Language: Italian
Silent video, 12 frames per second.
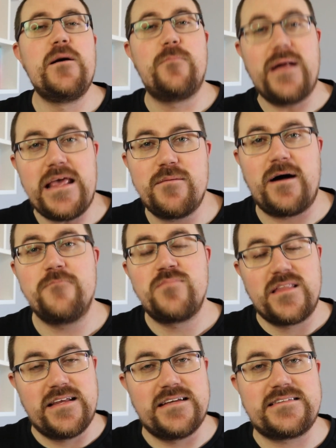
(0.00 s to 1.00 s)

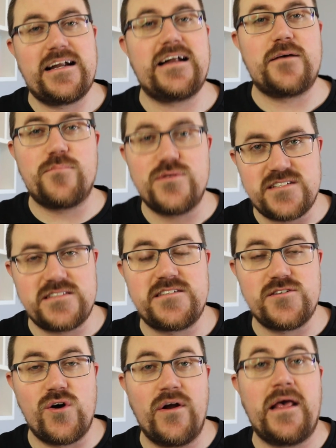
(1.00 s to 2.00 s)
Prima di entrare in
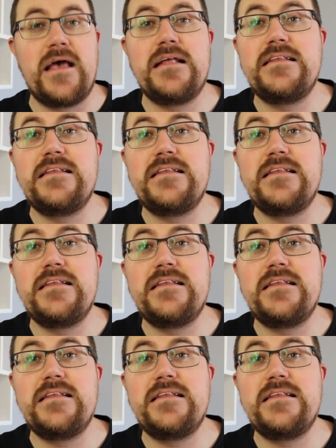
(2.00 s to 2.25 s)
posizione